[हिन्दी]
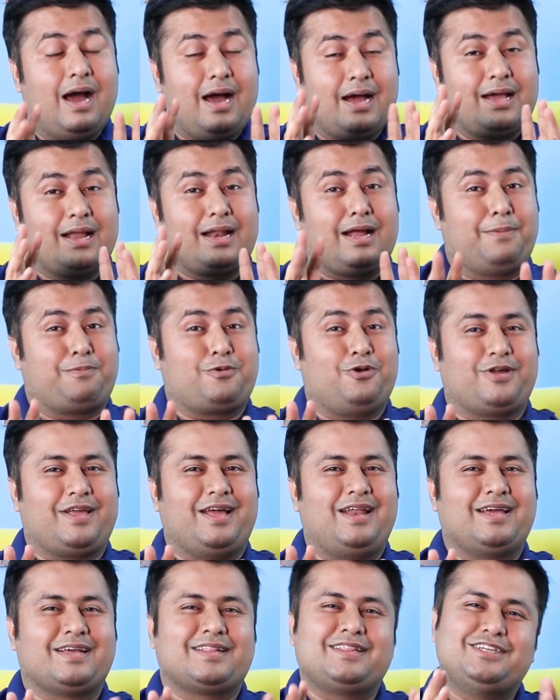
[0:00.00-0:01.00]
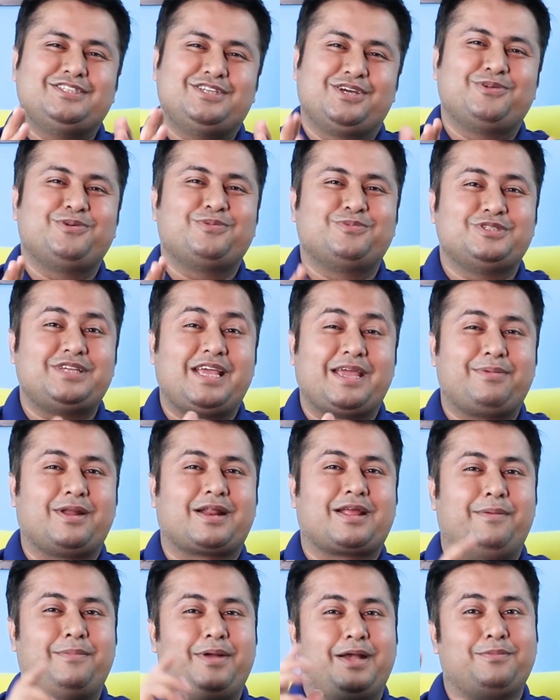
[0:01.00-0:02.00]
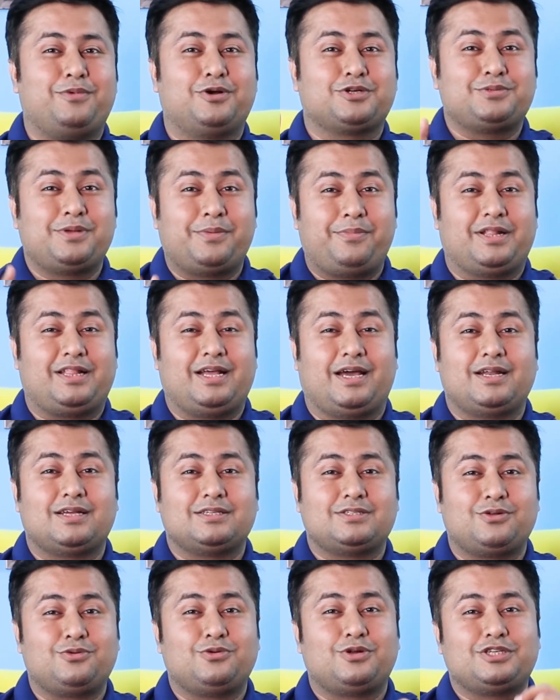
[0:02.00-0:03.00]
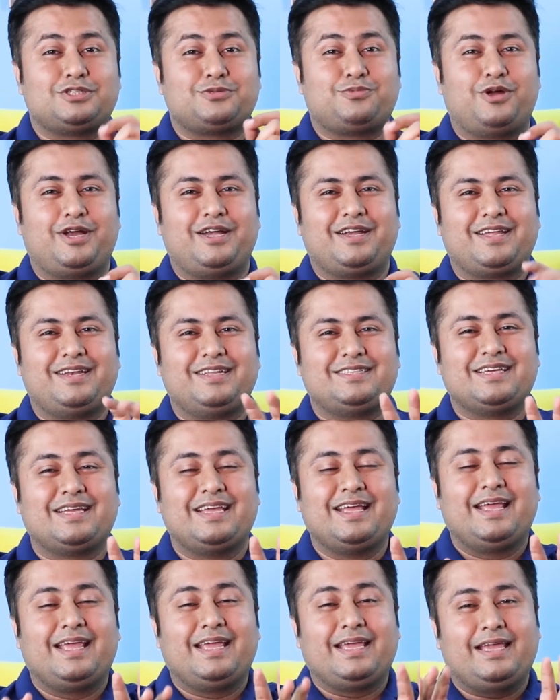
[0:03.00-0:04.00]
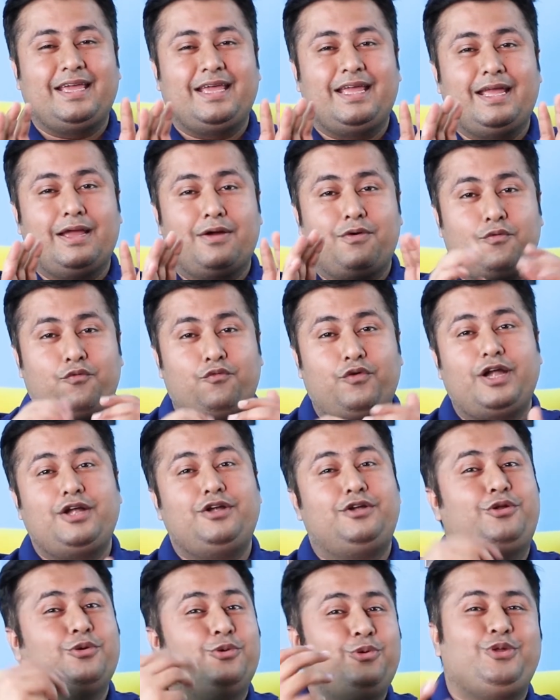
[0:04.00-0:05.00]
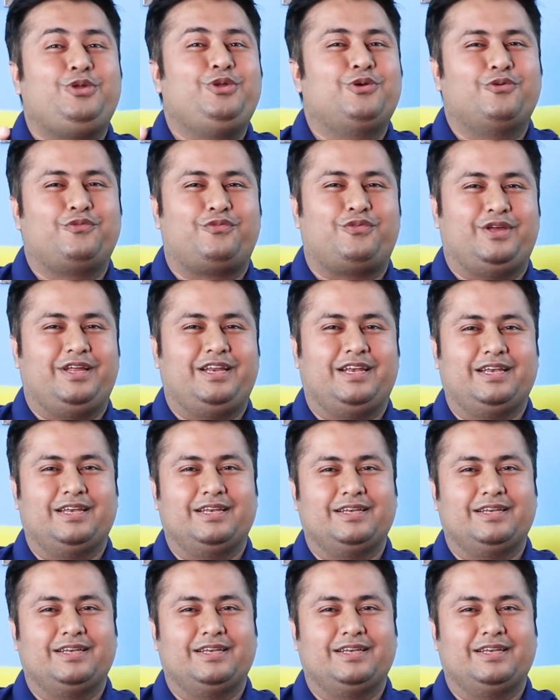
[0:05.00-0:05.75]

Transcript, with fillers: अगर आपको क्या लगता है ज़रूर मुझे एक बार कमेंट बॉक्स में बताना ज़रूर इस पॉइंट के नीचे कि वट डू यू फील